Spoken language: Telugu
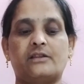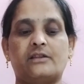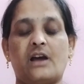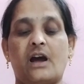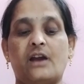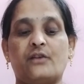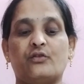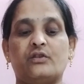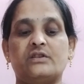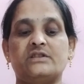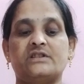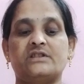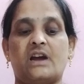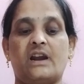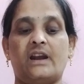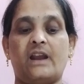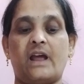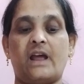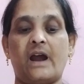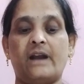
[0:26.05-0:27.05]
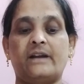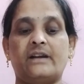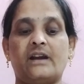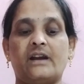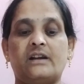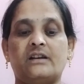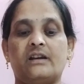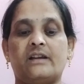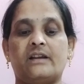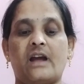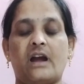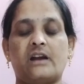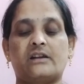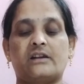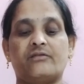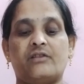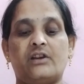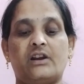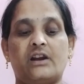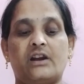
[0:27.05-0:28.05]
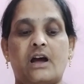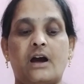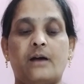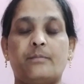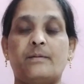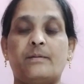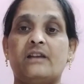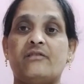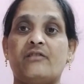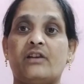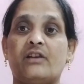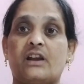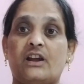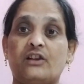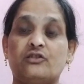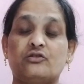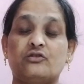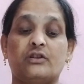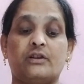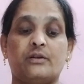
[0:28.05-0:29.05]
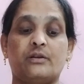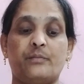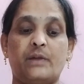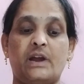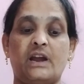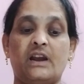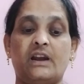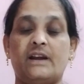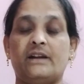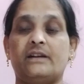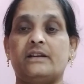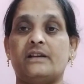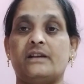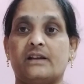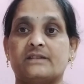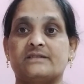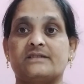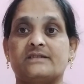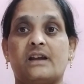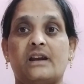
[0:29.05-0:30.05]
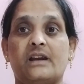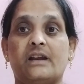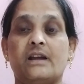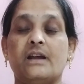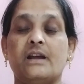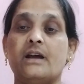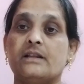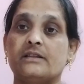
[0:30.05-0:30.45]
దాని గురించి ఆ ల్యాండ్ టైటిలింగ్ యాక్ట్ వల్ల లాభాలు ఇవే రైతులకి మేలేంటి నష్టాలు